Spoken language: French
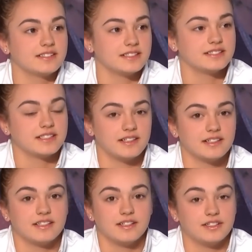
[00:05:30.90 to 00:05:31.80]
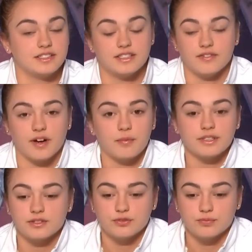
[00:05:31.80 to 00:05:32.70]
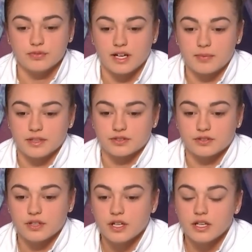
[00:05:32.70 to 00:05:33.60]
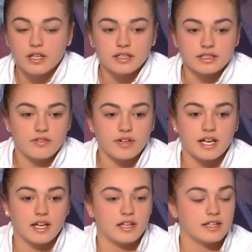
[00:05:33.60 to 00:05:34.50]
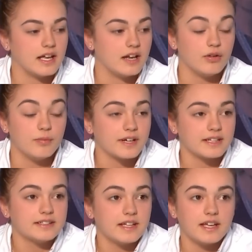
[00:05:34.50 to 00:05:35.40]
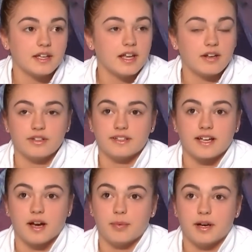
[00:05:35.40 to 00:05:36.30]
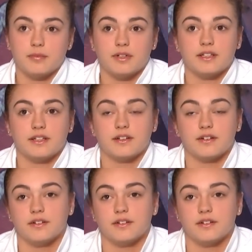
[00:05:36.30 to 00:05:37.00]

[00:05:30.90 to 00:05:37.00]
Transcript: C'est ça, c'est ça. Et j'étais vraiment déçue pour elle parce que je savais qu'elle le méritait et elle en était capable. Et